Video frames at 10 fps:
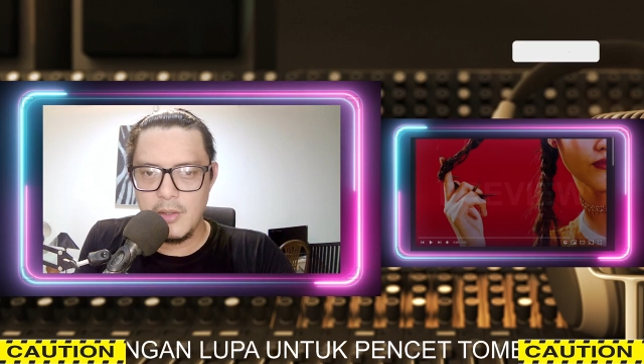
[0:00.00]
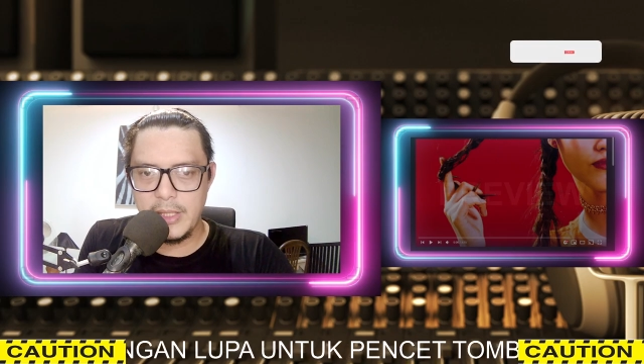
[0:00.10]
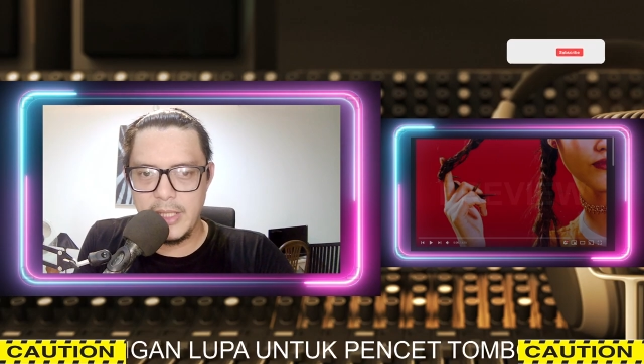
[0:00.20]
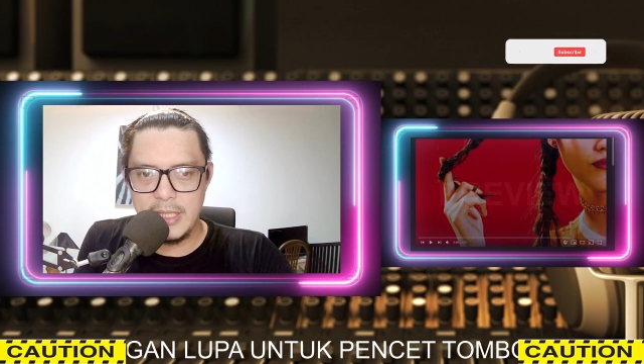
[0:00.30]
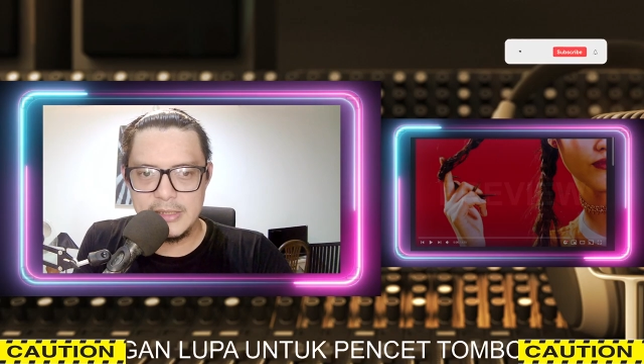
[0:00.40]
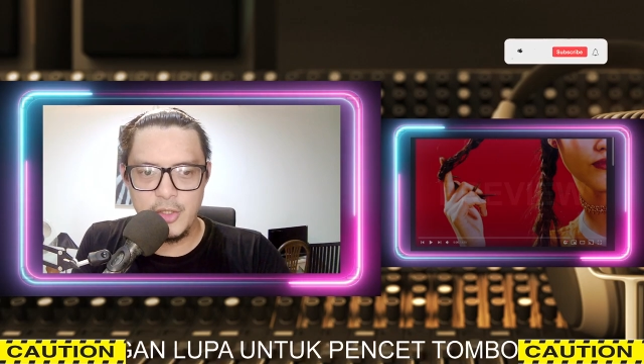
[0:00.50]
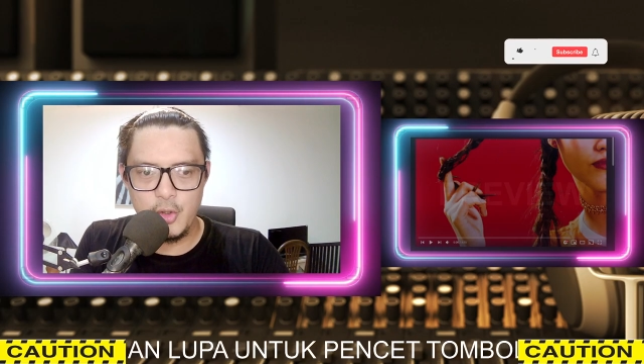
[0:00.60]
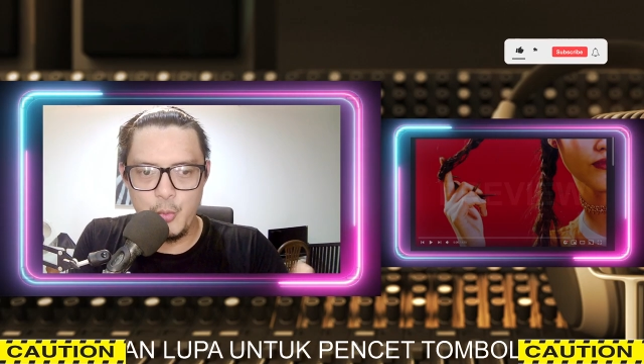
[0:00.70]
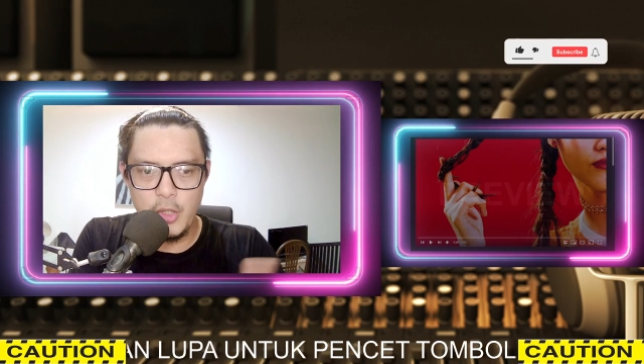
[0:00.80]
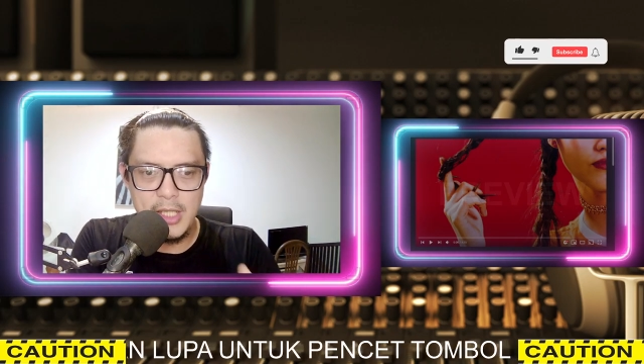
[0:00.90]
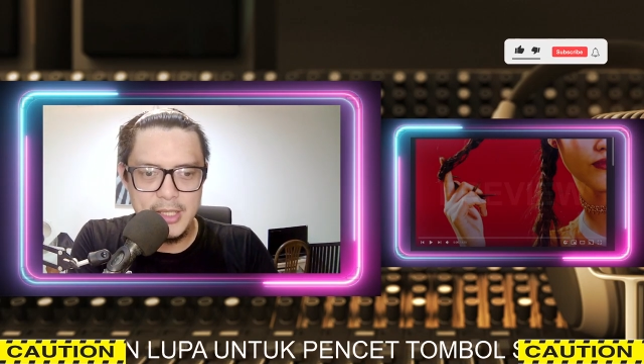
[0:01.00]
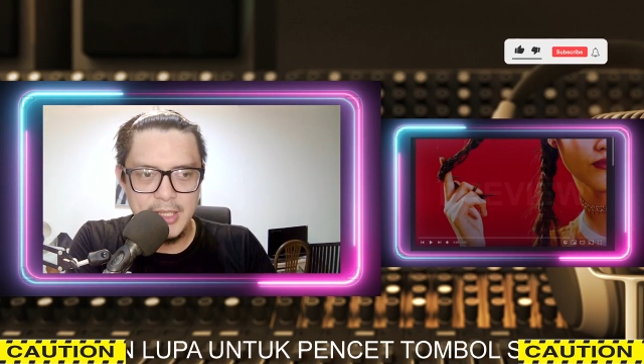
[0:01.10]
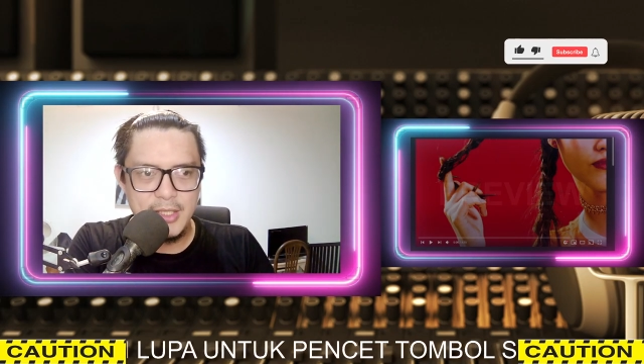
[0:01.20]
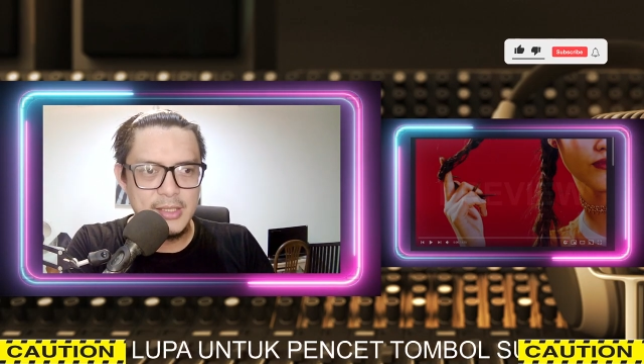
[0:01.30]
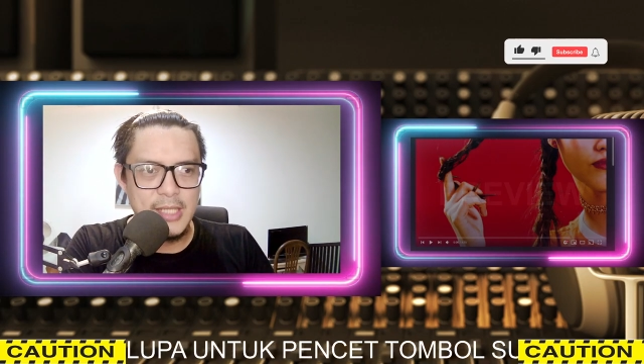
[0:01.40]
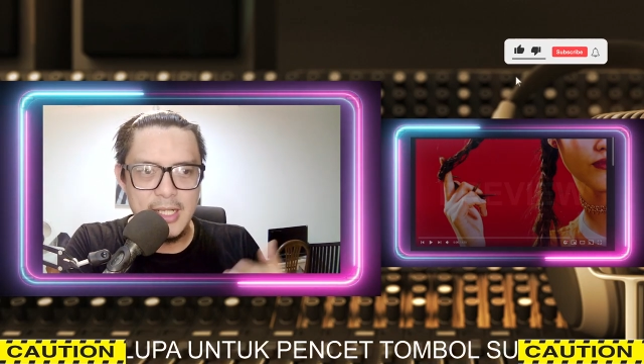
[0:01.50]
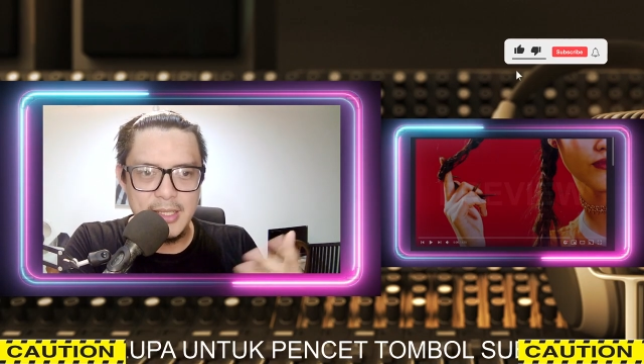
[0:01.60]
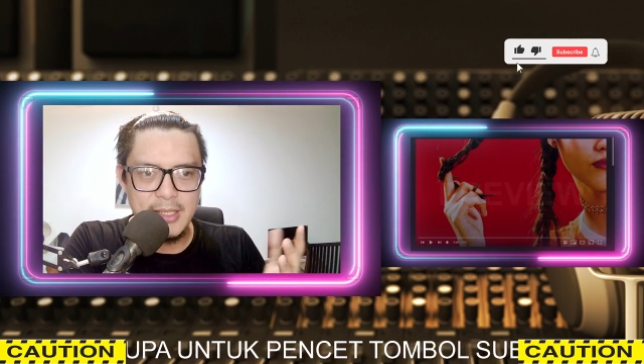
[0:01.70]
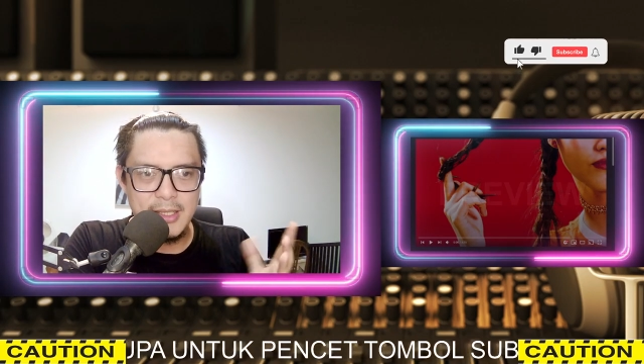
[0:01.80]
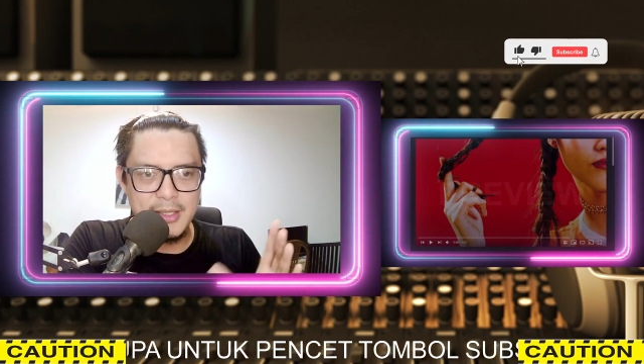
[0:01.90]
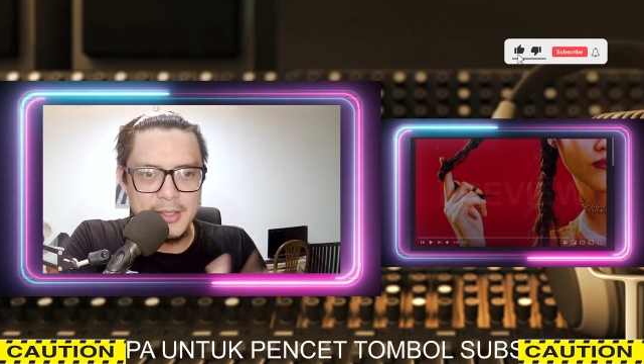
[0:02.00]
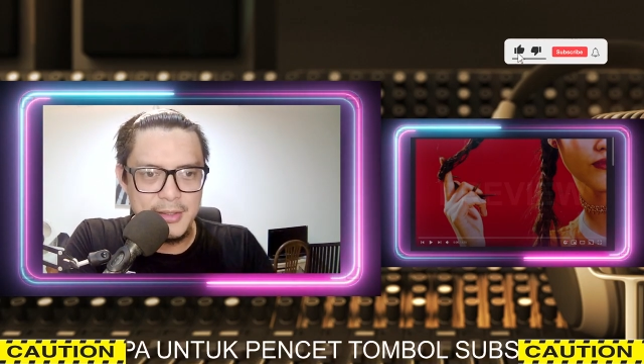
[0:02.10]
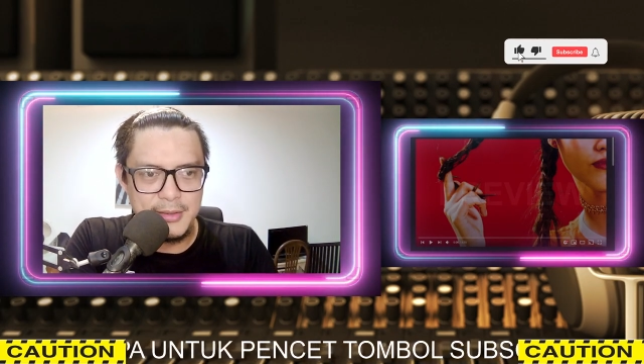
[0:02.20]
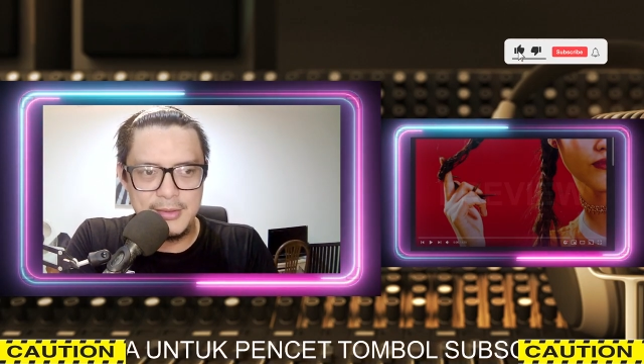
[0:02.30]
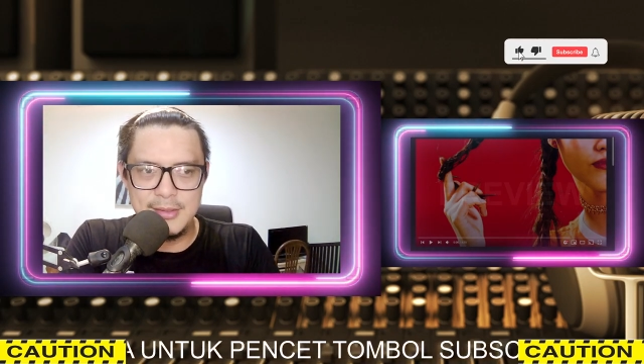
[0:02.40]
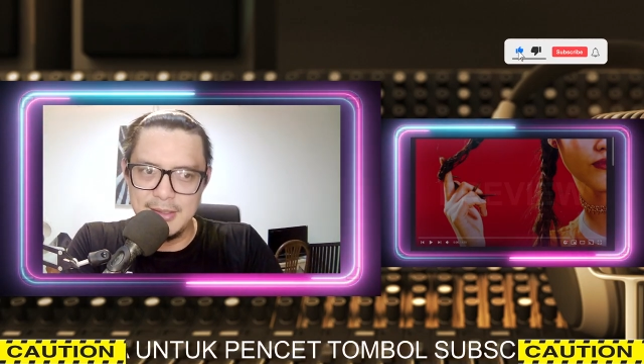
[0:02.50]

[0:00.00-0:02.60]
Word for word: Oke okay guys, ini gue udah buka nih dari eh,